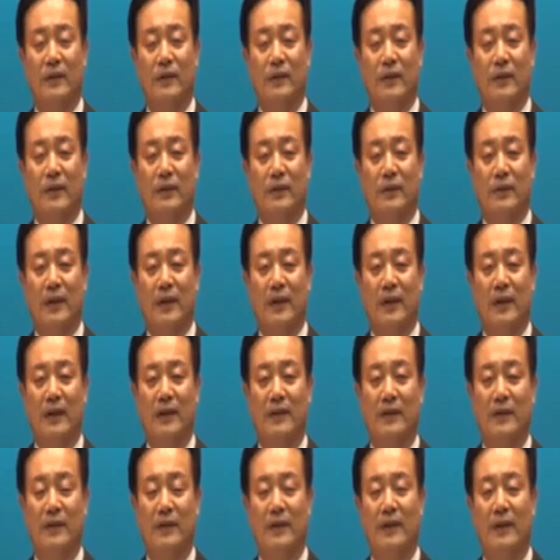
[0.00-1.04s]
우리 두
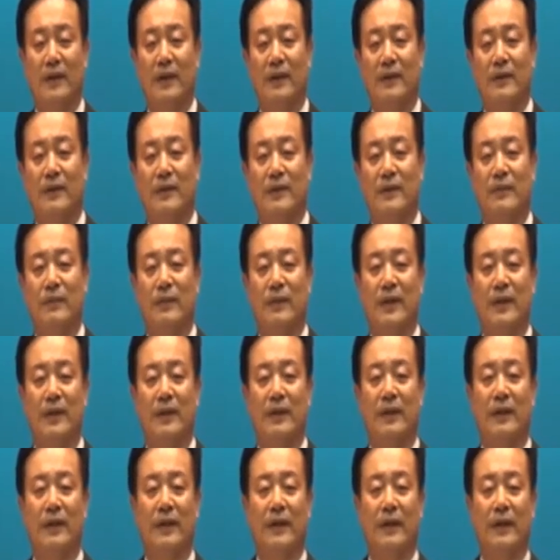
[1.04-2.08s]
달간 성가대가 서지를
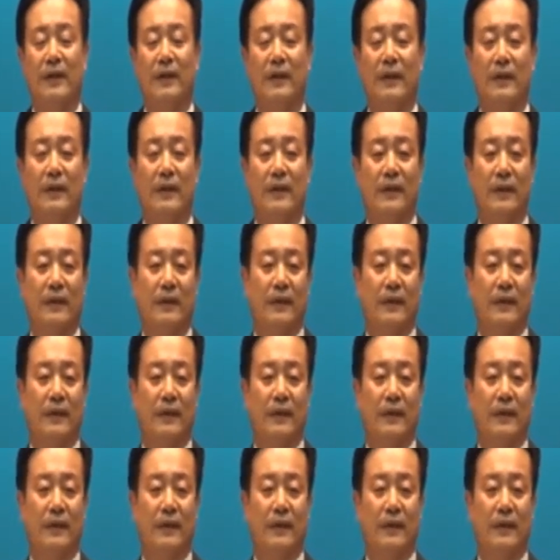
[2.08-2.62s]
못하는데 그